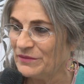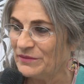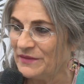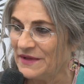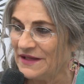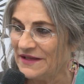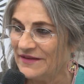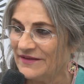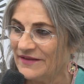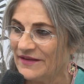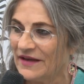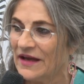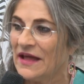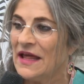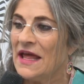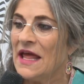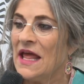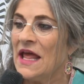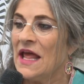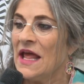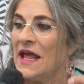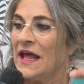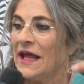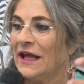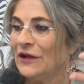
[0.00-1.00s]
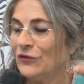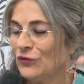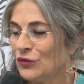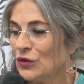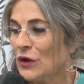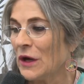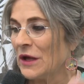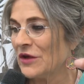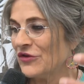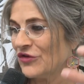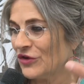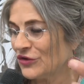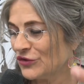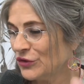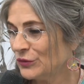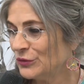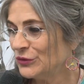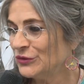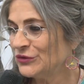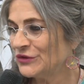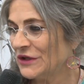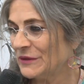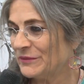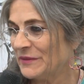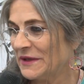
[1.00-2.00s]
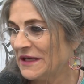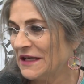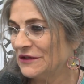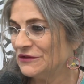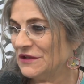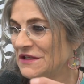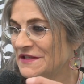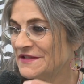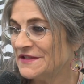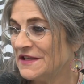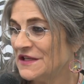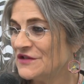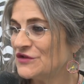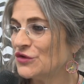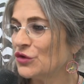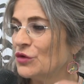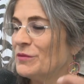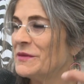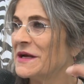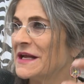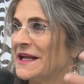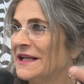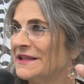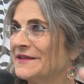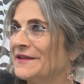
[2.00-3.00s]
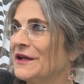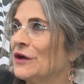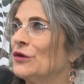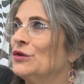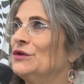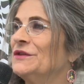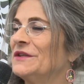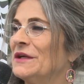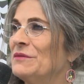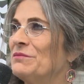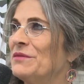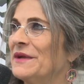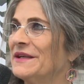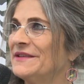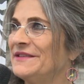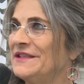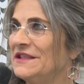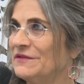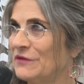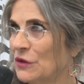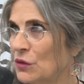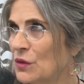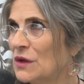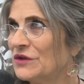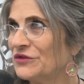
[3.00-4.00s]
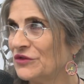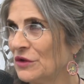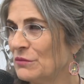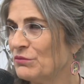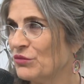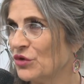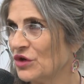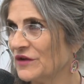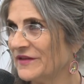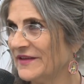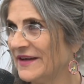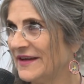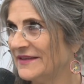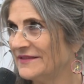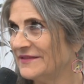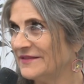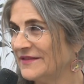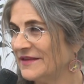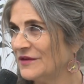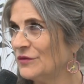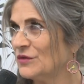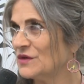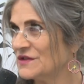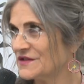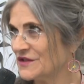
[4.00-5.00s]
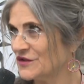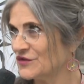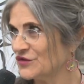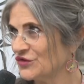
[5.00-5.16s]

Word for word: media e tu a un certo punto hai parlato del silenzio come realtà contemplativa. Quanto è importante in questa